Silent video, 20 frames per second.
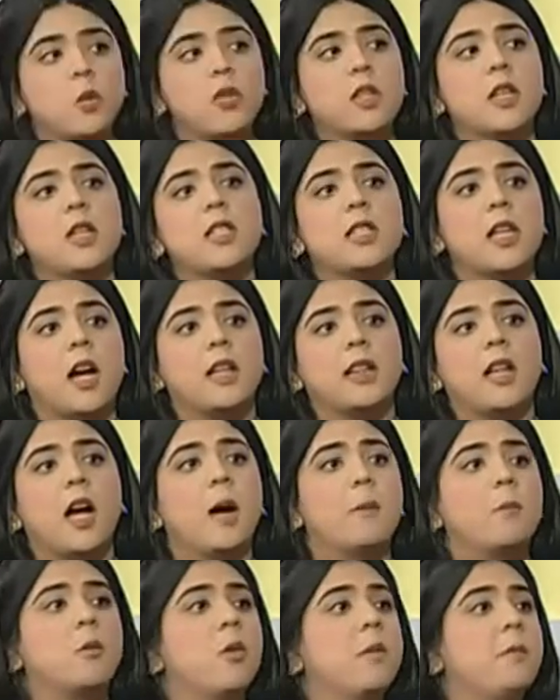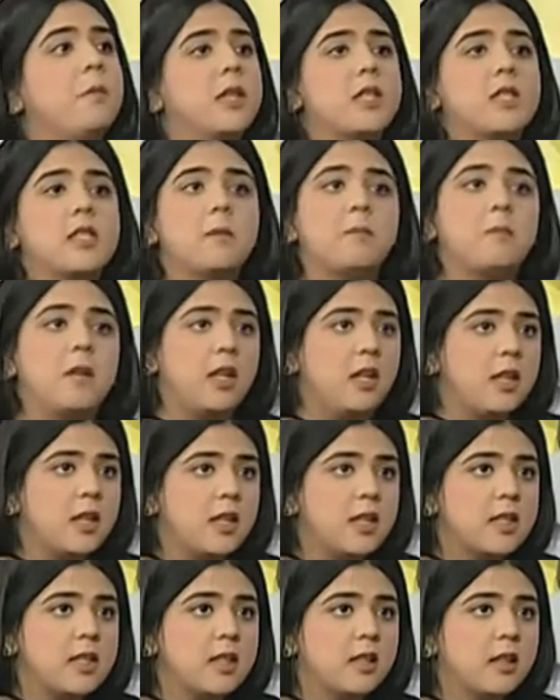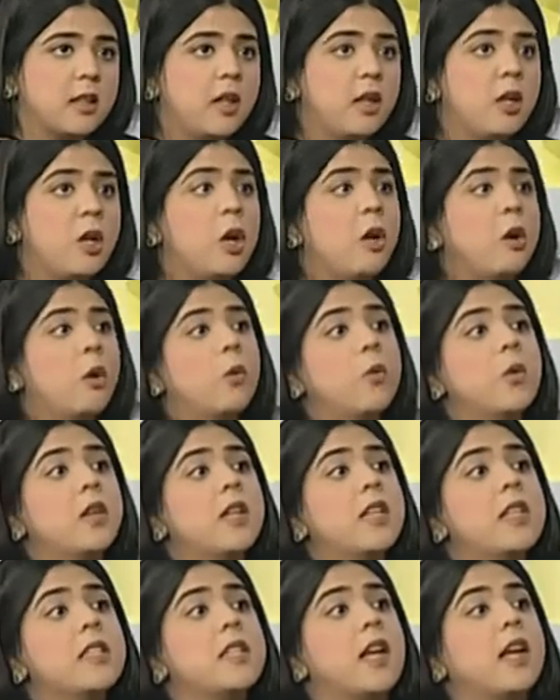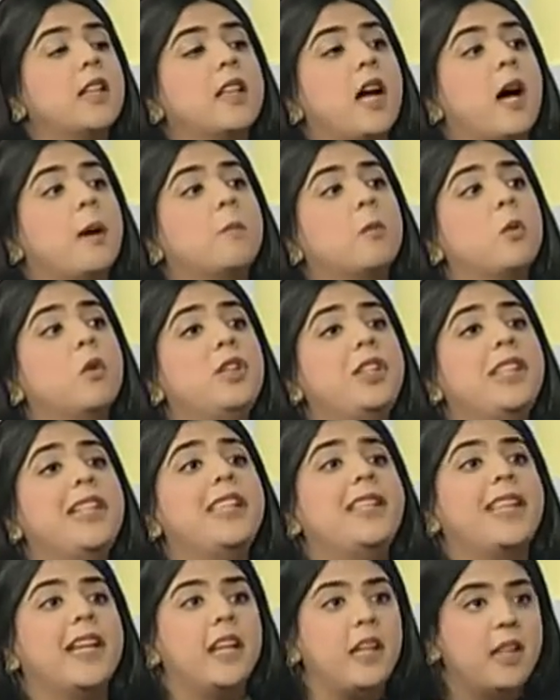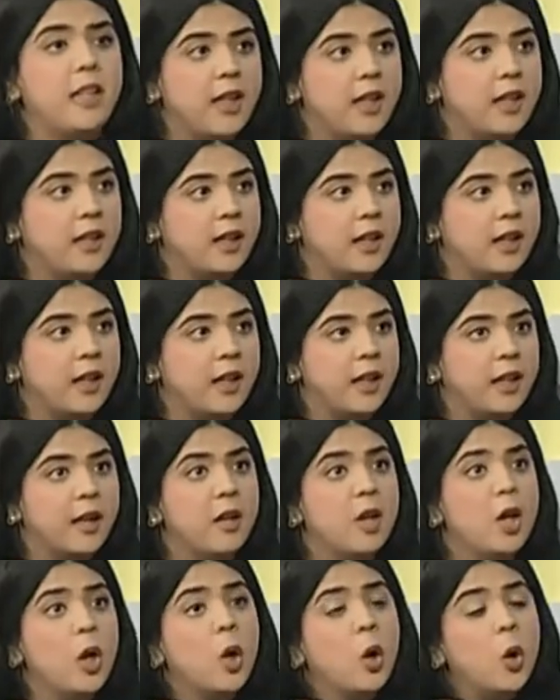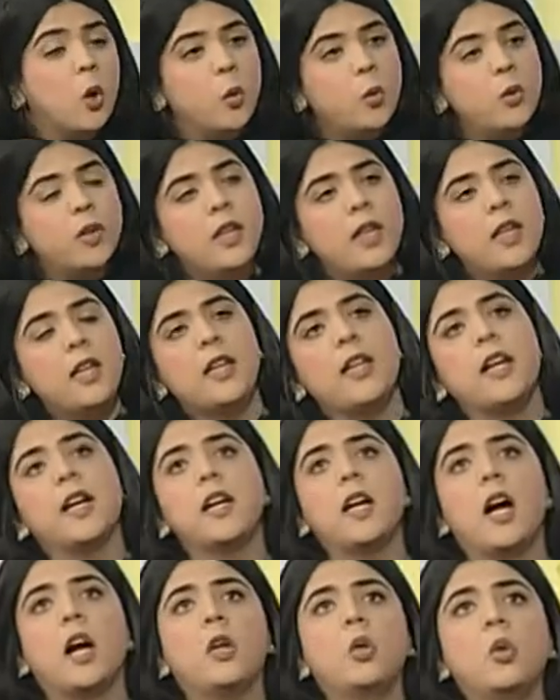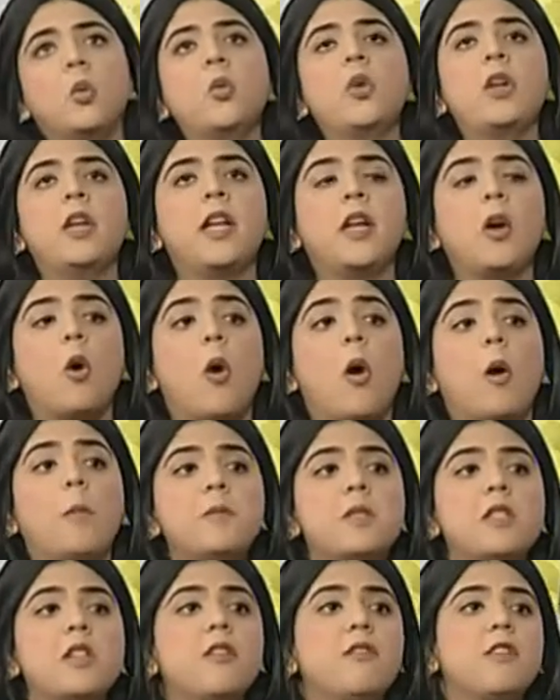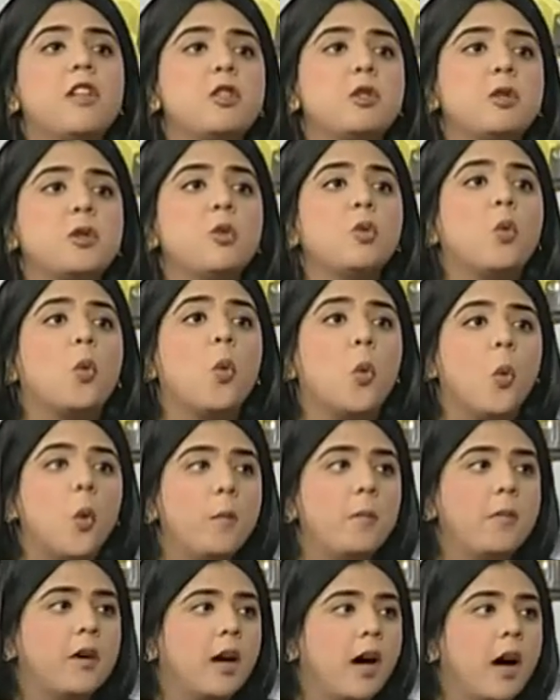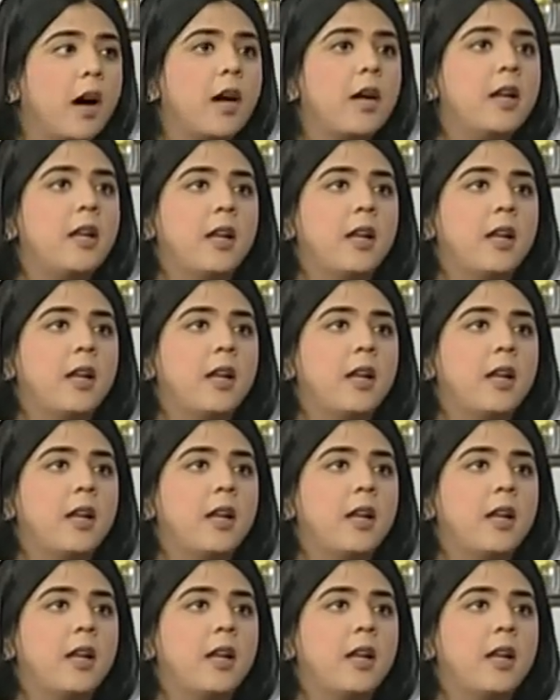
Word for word: उसके साथ आपको मिक्सअप नहीं कर सकते उनके साथ आपको डिटेन नहीं करेंगे उनके लिए कानून ने ऑब्जर्वेशन होम का